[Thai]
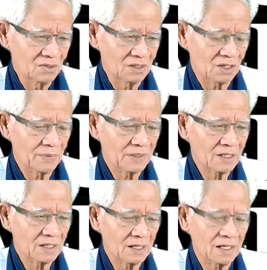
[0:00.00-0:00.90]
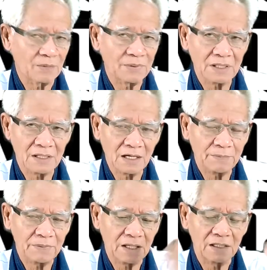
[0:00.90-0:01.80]
วันไหนก็พัฒนาได้ก็พัฒนา
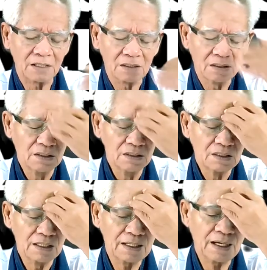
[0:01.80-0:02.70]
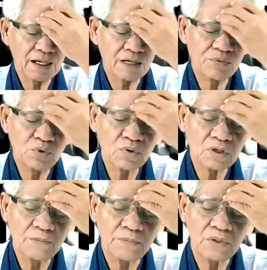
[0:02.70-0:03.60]
ไปนะง่ายๆครับยุค
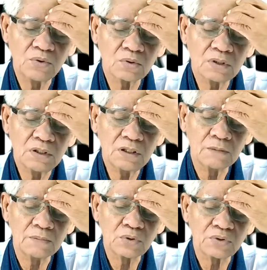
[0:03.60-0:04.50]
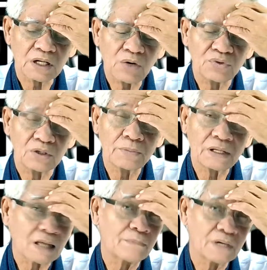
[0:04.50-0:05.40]
นี้เป็นยุคที่มนุษย์จะเข้าถึงพระ
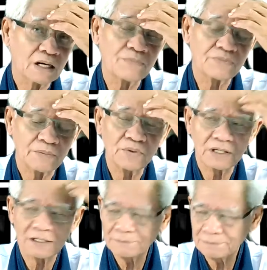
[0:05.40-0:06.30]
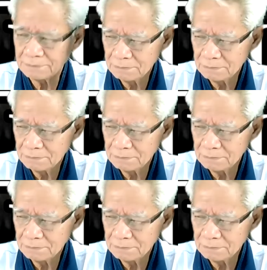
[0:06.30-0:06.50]
ธรรมนะครับจำด้วยครับ